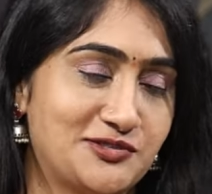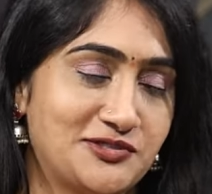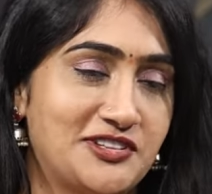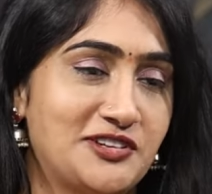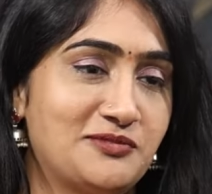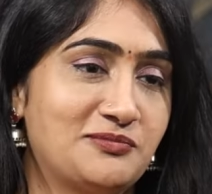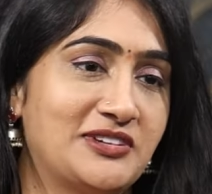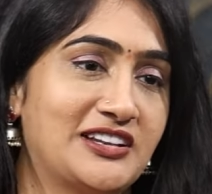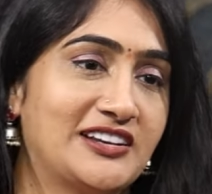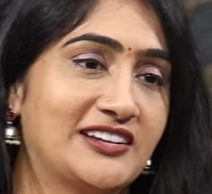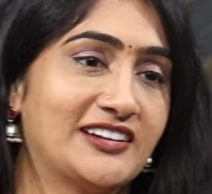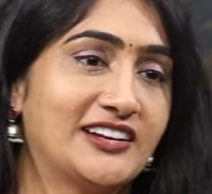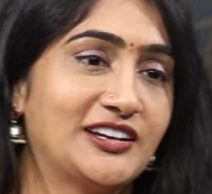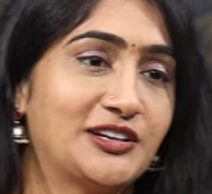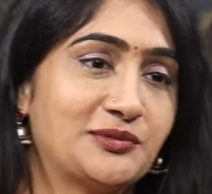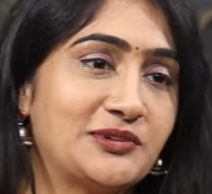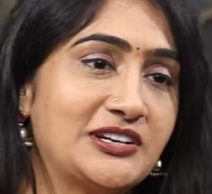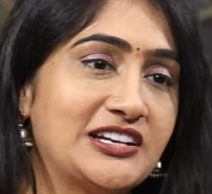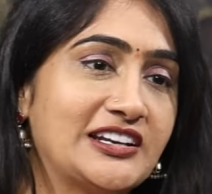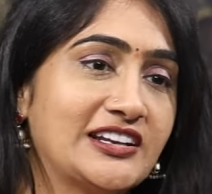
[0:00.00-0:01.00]
చూద్దాం మరి
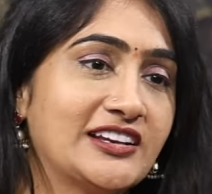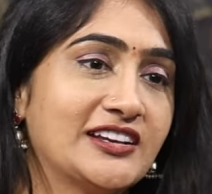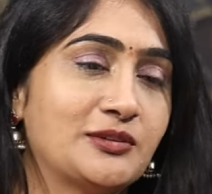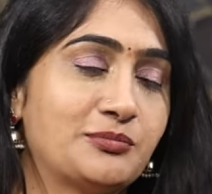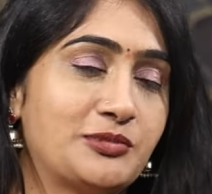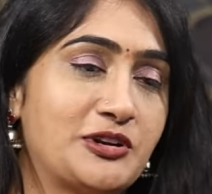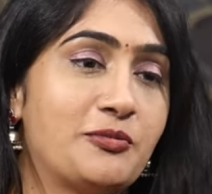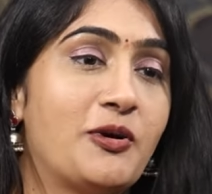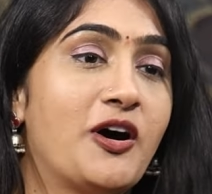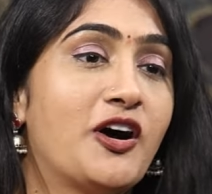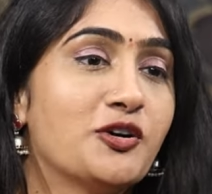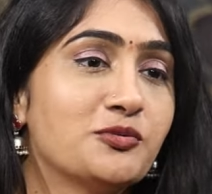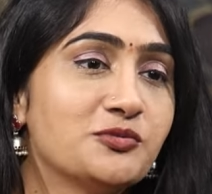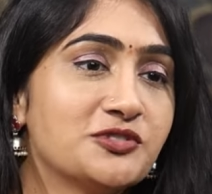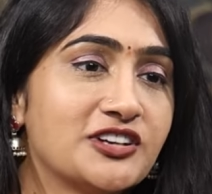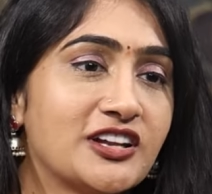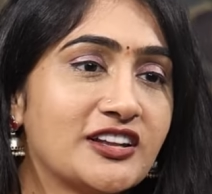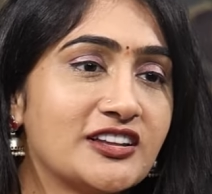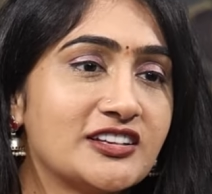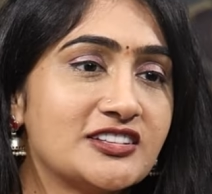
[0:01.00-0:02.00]
ఎటువంటి ప్రభావం
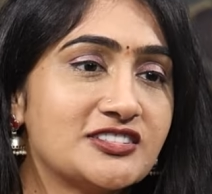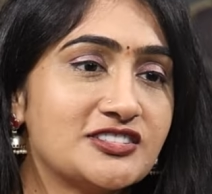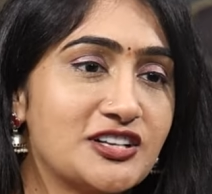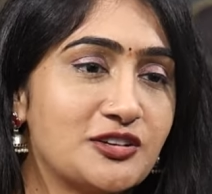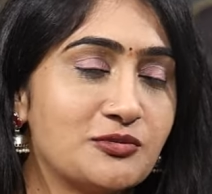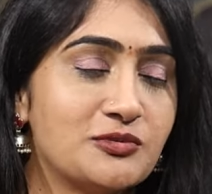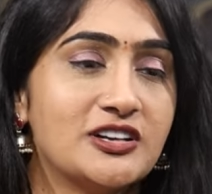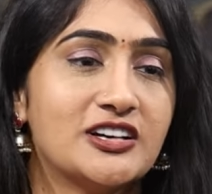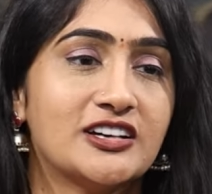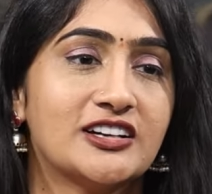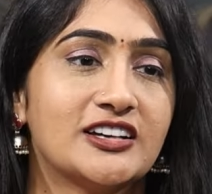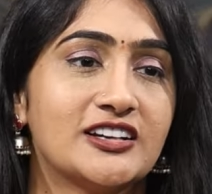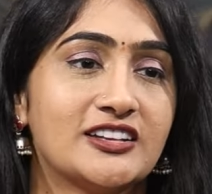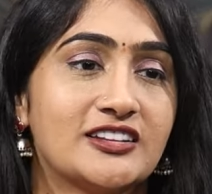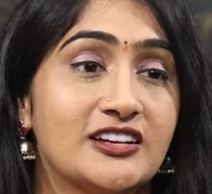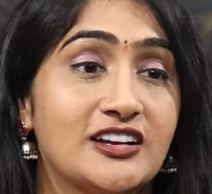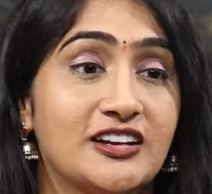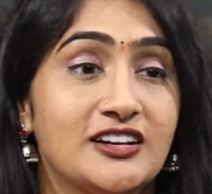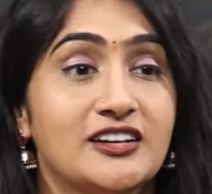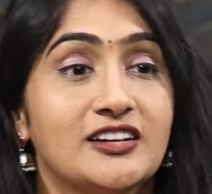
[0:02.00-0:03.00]
ఉంటుంది షర్మిళ
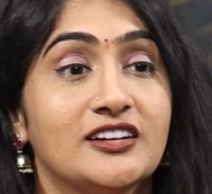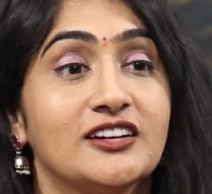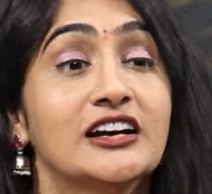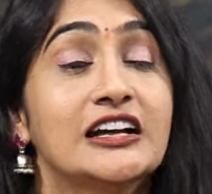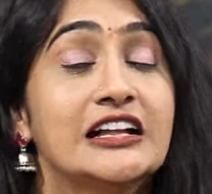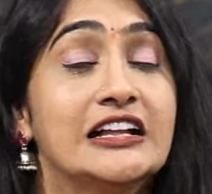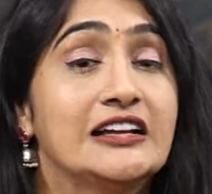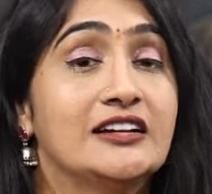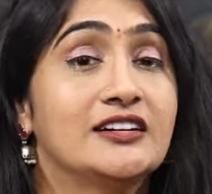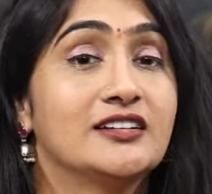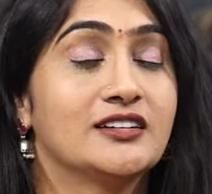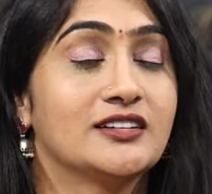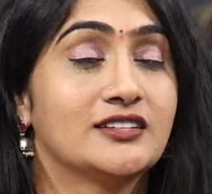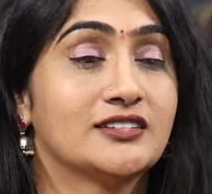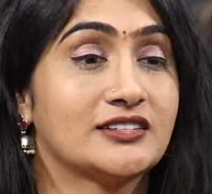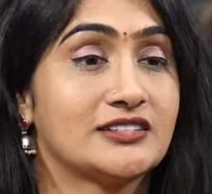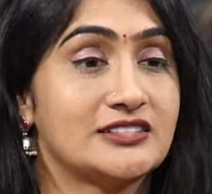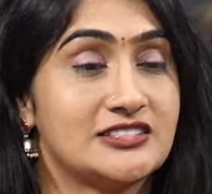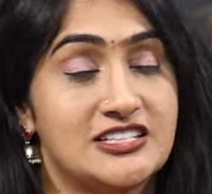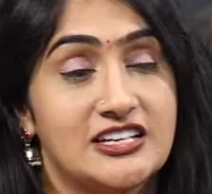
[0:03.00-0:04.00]
గారిది అండ్
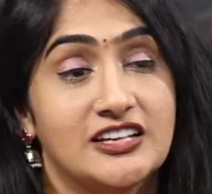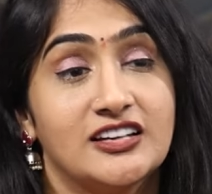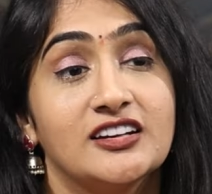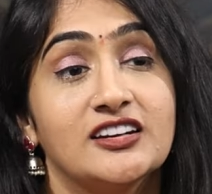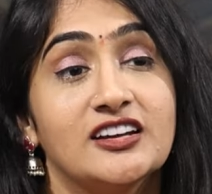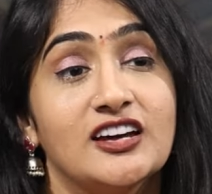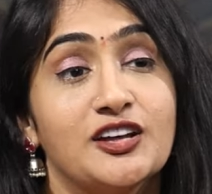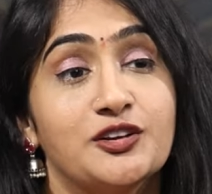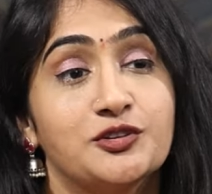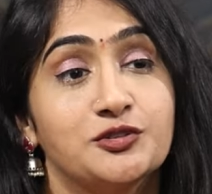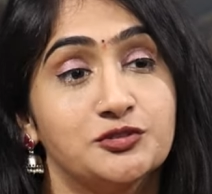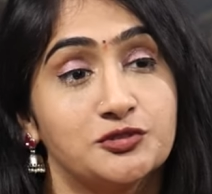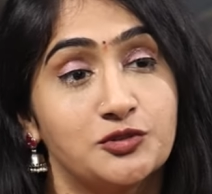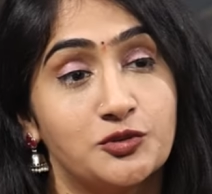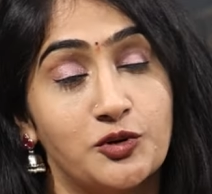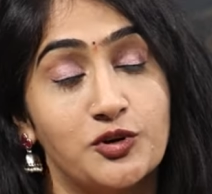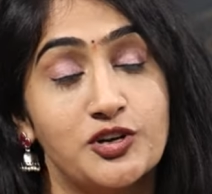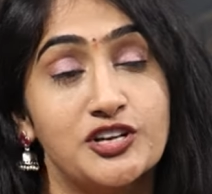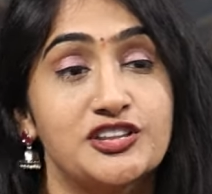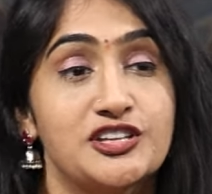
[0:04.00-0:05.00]
జగన్ గారు
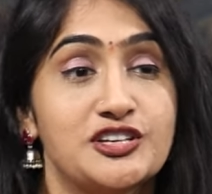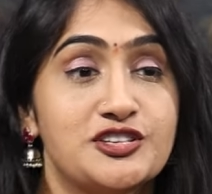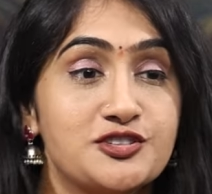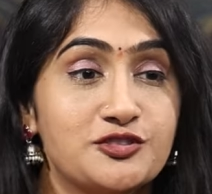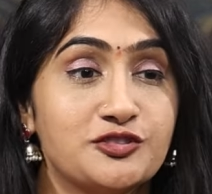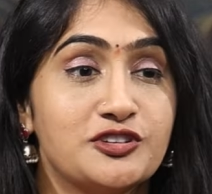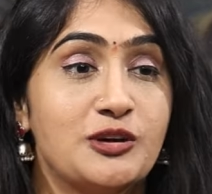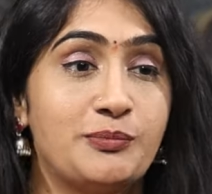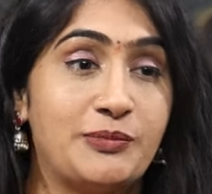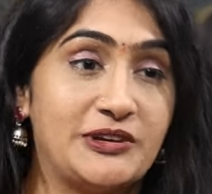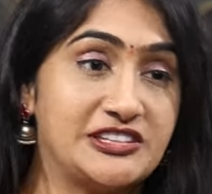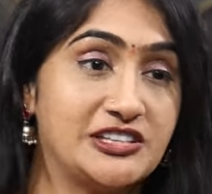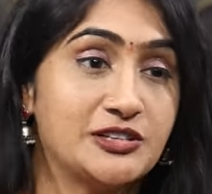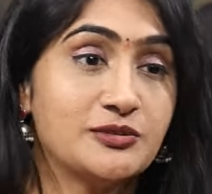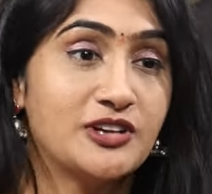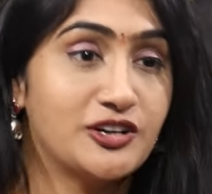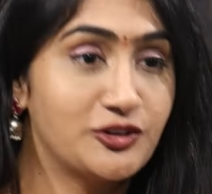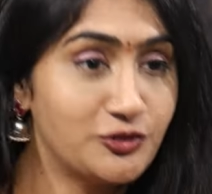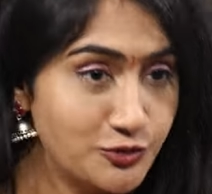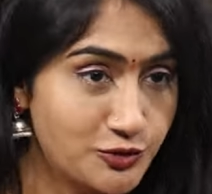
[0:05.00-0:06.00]
కోరి తెచ్చుకున్న పతనం
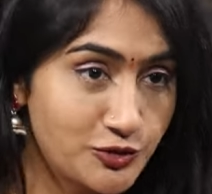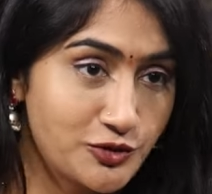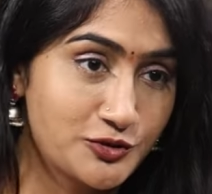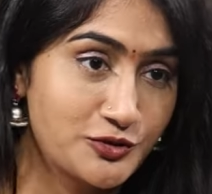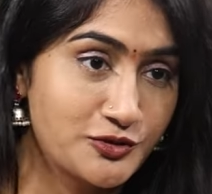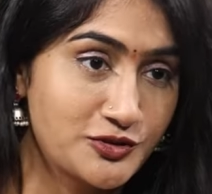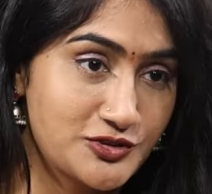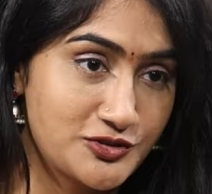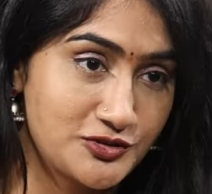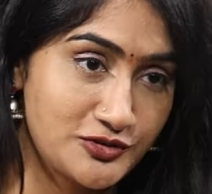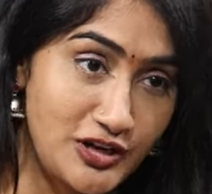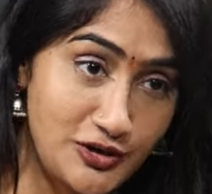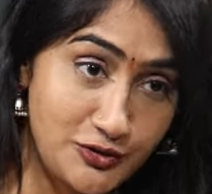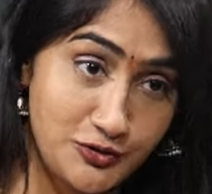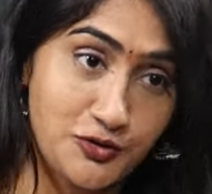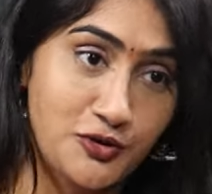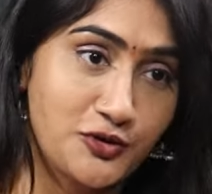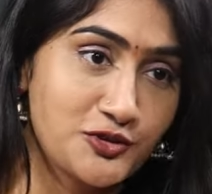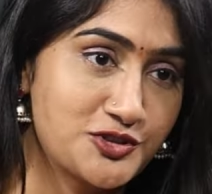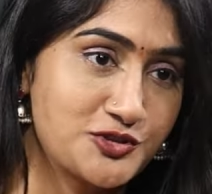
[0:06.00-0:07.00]
అని కోరుకోవచ్చు
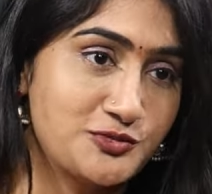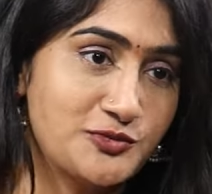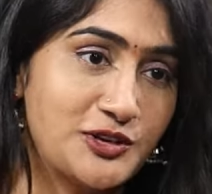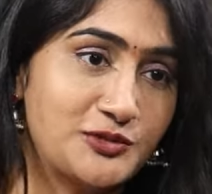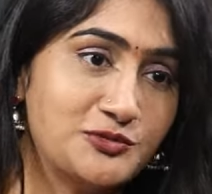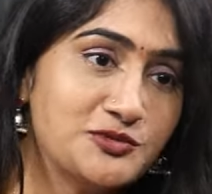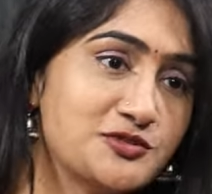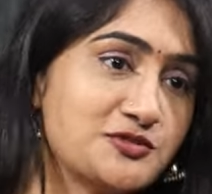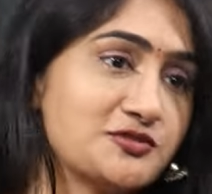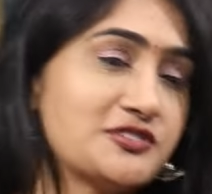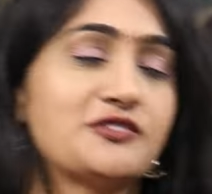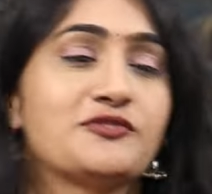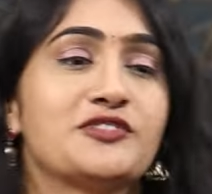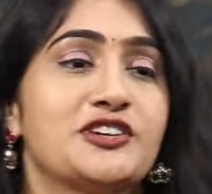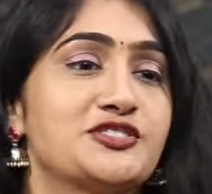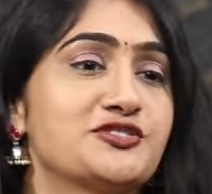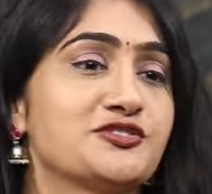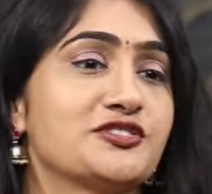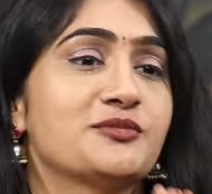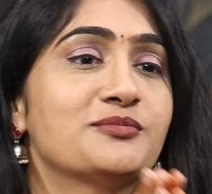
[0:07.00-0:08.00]
అనుకోవచ్చు మనం చూద్దాం
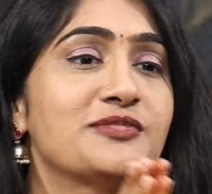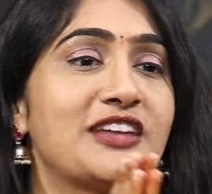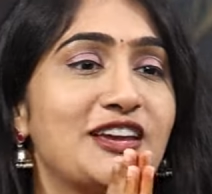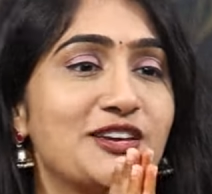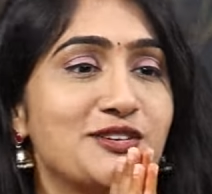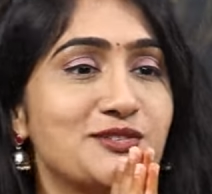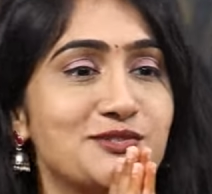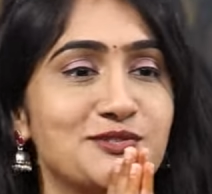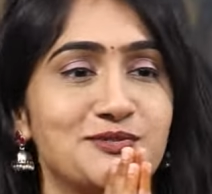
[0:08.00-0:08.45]
వేసి చూద్దాం థ్యాంక్ యూ